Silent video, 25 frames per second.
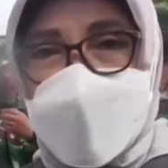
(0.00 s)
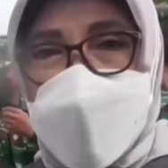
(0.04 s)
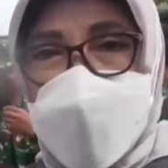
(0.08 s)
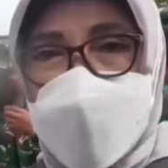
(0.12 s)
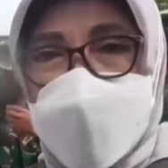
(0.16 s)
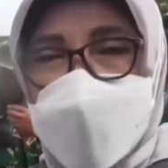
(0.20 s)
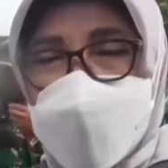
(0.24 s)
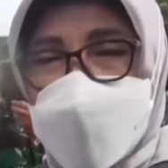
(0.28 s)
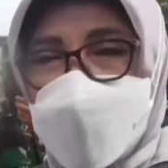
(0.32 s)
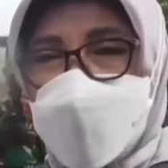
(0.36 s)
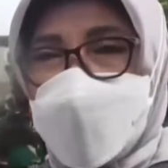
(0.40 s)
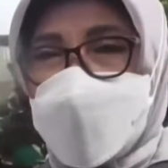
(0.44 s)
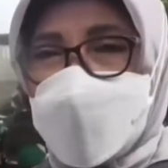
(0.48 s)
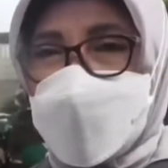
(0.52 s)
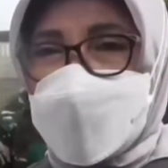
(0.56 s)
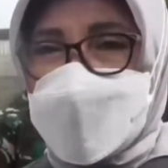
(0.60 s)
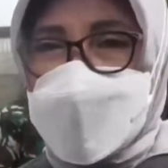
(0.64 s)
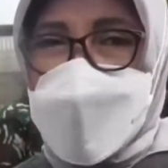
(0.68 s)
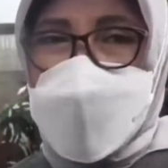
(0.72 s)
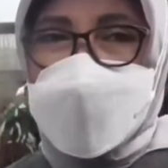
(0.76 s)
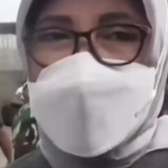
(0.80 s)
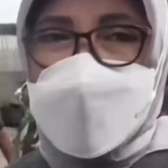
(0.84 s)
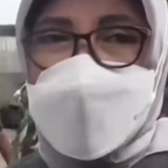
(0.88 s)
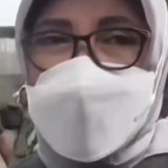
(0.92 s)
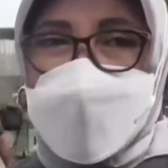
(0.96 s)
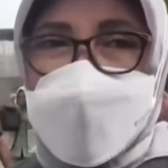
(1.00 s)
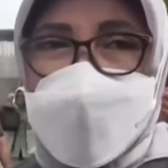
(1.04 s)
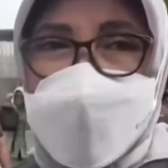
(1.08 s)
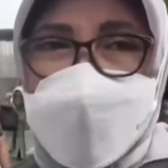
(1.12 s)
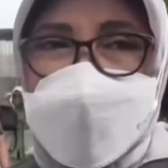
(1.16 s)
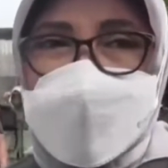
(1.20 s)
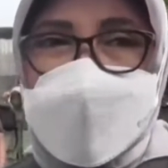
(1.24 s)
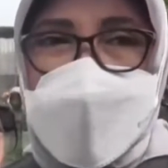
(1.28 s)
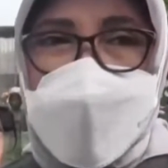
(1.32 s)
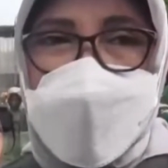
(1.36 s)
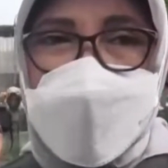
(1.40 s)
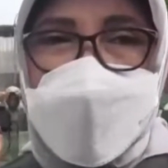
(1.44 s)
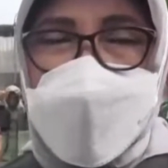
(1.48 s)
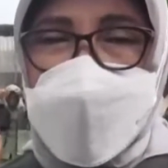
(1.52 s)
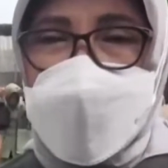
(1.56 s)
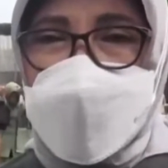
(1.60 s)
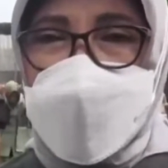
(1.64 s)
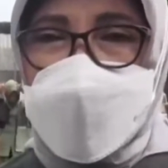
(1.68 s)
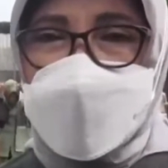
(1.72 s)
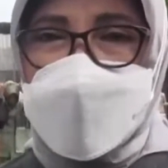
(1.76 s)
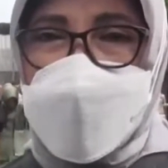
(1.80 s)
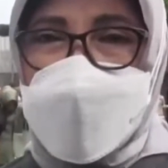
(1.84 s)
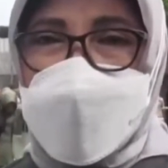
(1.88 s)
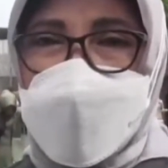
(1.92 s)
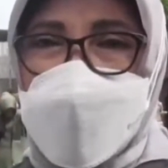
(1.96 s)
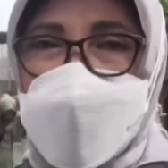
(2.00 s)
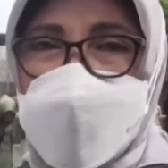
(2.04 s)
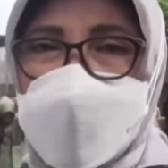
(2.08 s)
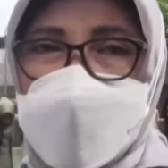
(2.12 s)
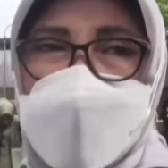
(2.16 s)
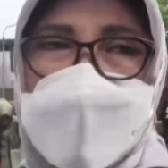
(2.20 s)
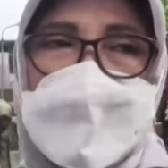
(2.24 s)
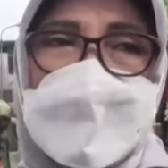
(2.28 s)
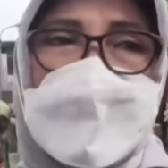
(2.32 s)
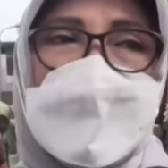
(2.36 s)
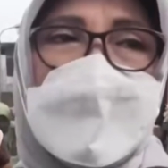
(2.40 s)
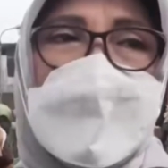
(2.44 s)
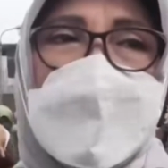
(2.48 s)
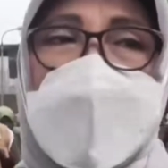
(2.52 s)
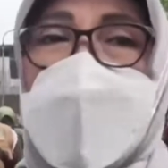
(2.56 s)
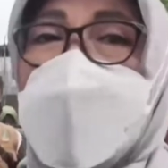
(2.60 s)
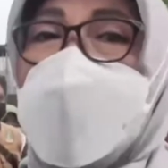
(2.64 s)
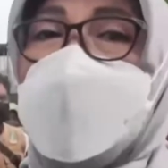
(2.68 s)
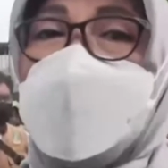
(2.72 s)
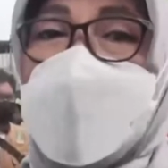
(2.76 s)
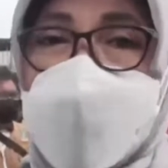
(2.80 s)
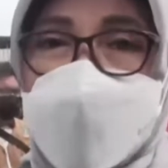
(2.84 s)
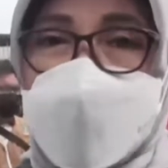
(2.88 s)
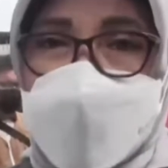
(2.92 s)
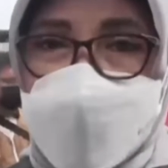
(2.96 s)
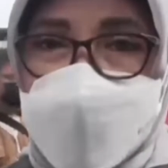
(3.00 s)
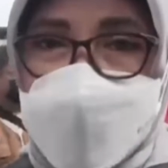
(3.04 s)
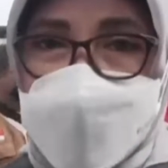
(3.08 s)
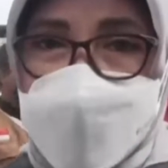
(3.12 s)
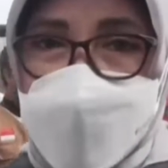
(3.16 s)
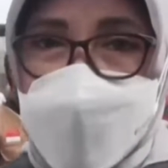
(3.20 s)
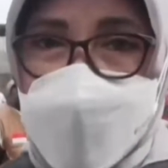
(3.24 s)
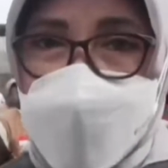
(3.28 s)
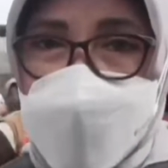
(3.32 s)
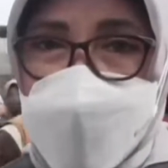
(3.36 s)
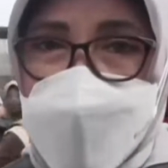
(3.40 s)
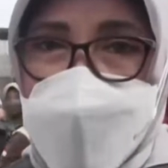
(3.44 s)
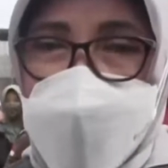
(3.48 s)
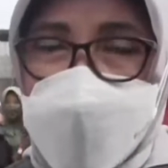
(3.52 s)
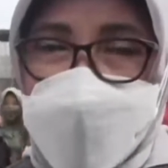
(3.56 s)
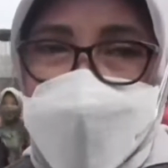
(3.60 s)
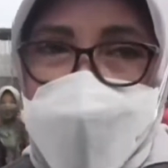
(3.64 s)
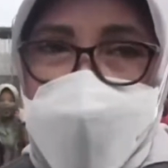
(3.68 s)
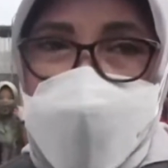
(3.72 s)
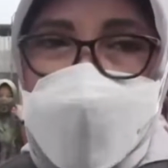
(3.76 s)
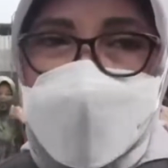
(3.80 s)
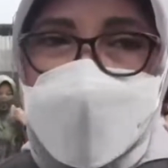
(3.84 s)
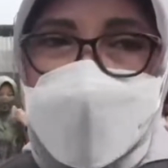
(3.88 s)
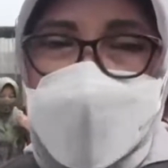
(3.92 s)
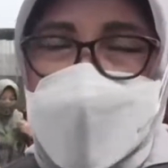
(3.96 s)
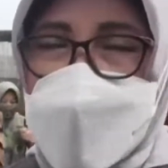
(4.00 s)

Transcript: Jadi untuk saat ini saya katakan aman ya, aman.